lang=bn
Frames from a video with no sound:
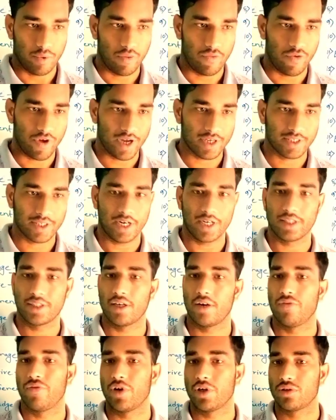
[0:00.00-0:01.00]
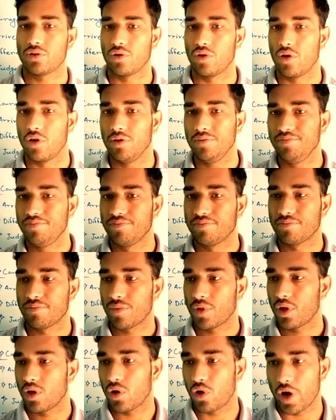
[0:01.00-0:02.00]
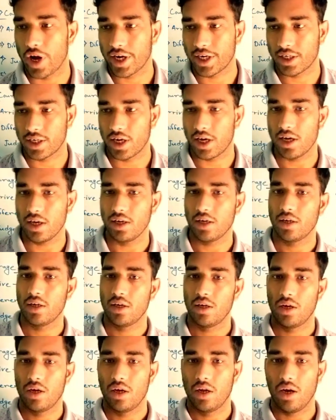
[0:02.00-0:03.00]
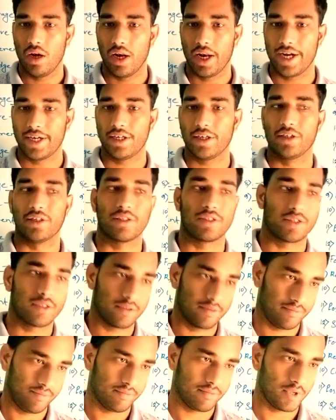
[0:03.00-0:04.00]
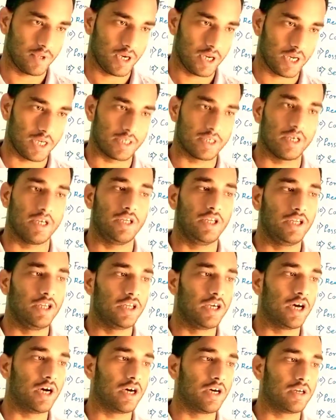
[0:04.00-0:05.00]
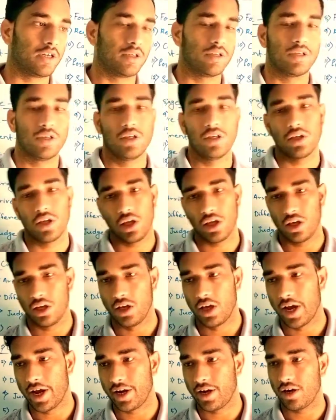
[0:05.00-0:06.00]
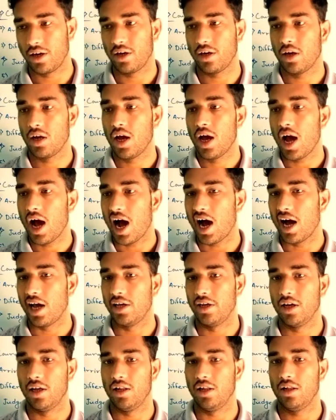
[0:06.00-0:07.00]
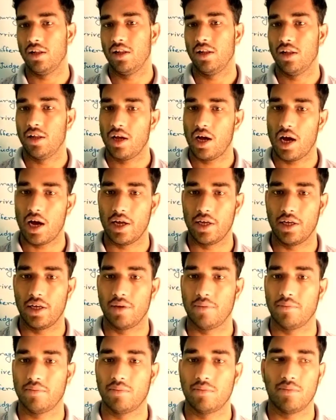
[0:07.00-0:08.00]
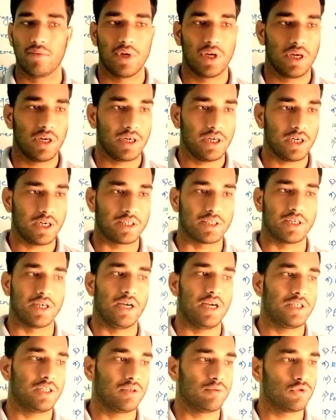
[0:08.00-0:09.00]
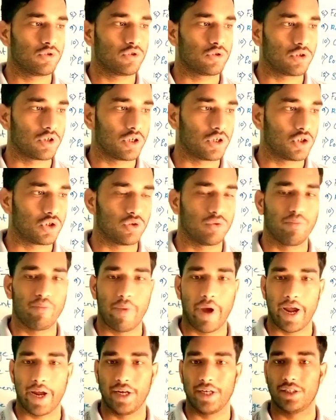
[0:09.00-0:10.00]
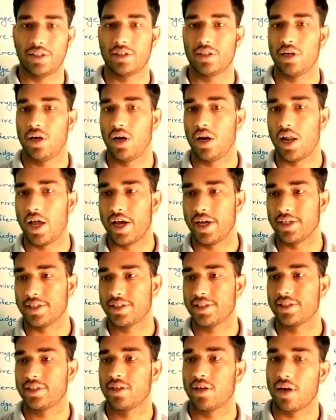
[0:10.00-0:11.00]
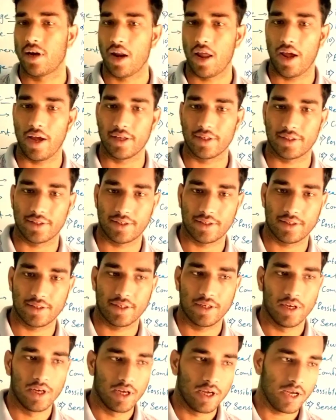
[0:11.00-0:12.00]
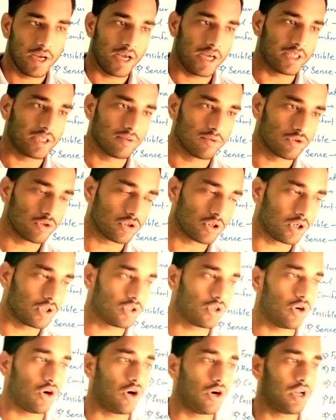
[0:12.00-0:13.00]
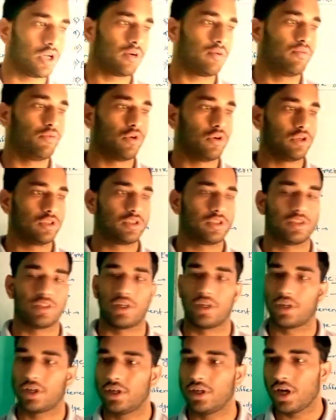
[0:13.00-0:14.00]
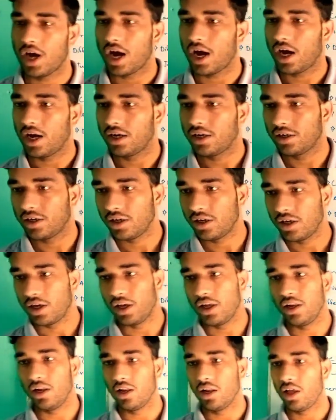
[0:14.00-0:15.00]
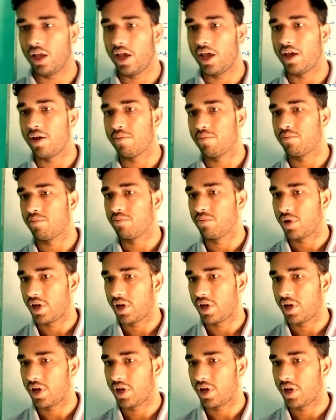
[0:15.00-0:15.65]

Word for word: প্রিফিক্স অ্যান্ড সাফিক্স হলো কয়েকটা লেটার্স ঠিক আছে ইয়ার ইএন আইএল আইএম ঠিক আছে এই সমস্ত কিছু মেন্ট লেস নেস এই সমস্ত কিছু অনেক ওয়ার্ডস থাকে ইল ইম